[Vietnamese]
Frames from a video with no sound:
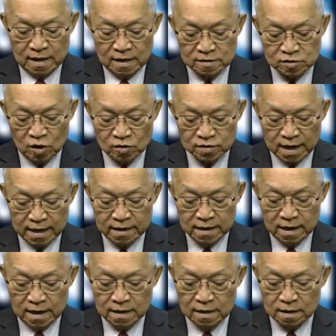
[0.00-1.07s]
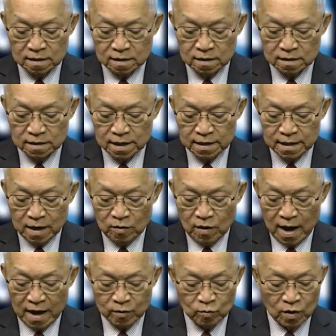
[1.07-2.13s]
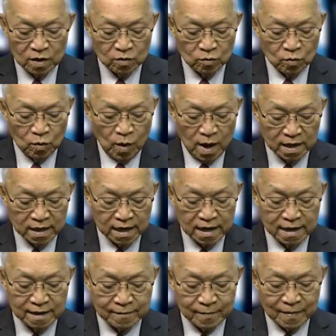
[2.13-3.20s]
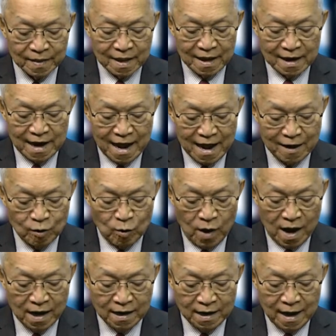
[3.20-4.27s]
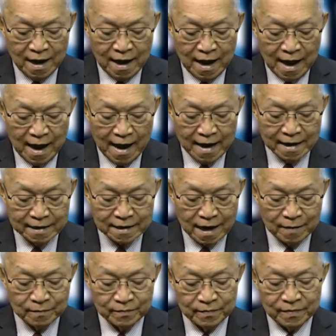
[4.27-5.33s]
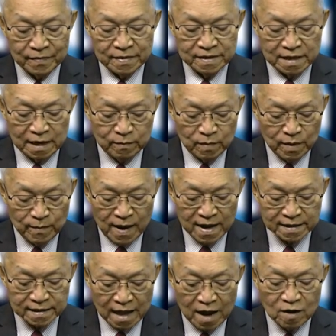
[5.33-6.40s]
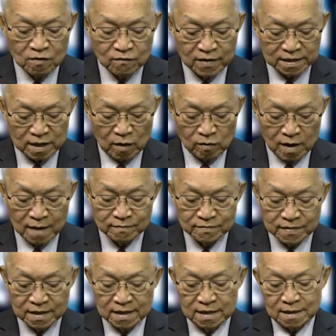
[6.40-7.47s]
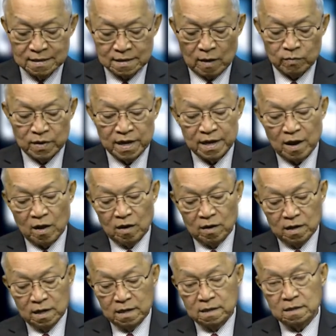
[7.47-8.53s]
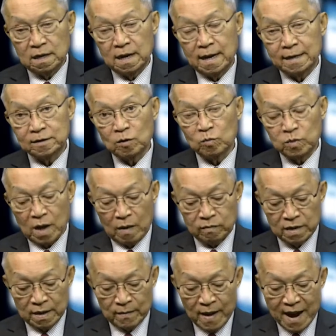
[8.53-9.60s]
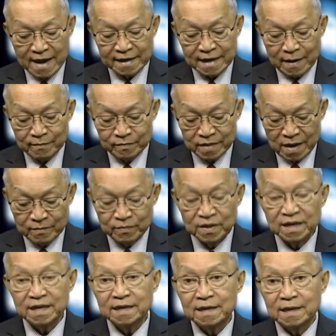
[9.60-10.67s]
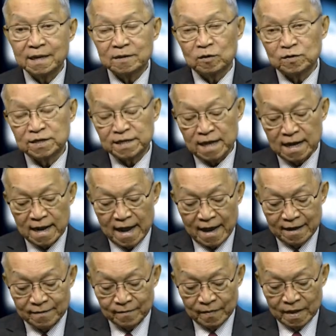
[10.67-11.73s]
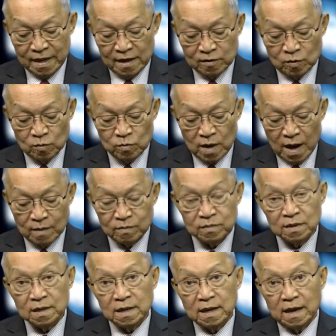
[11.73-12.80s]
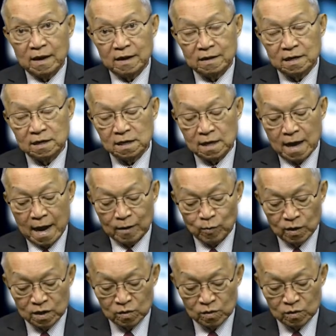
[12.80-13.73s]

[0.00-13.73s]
So sánh, lực lượng chiến đấu hải quân của Hoa Kỳ là khoảng 293 tàu và tàu ngầm, trong khi đó Trung Cộng là 350. Tôi xin nhắc lại, Trung Cộng, lực lượng hải quân